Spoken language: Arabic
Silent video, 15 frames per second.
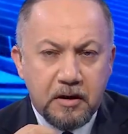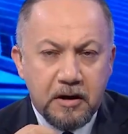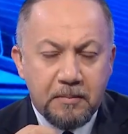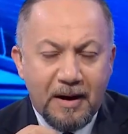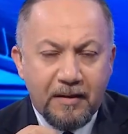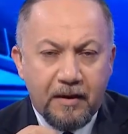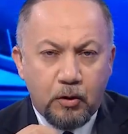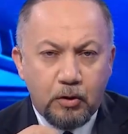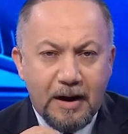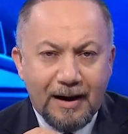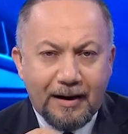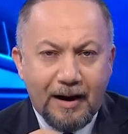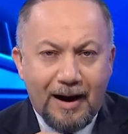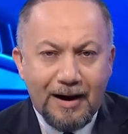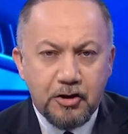لماذا
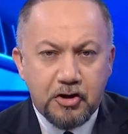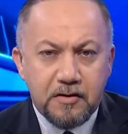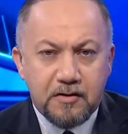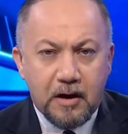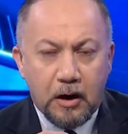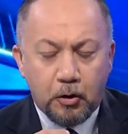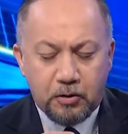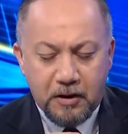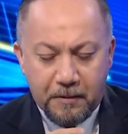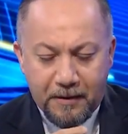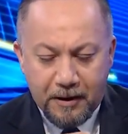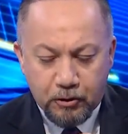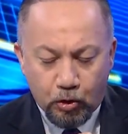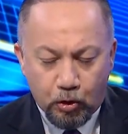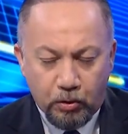هناك عجز او
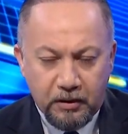تباطؤ